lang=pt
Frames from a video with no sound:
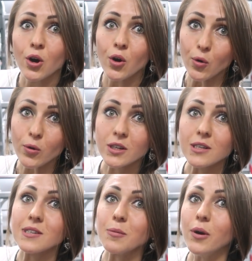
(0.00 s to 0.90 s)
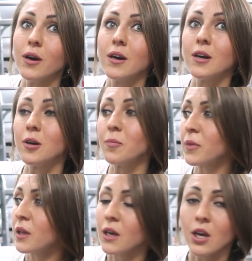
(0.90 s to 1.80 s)
o quadríceps
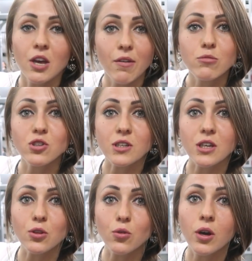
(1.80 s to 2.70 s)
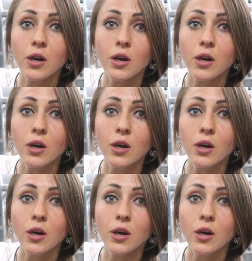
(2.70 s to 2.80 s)
e vamos seguindo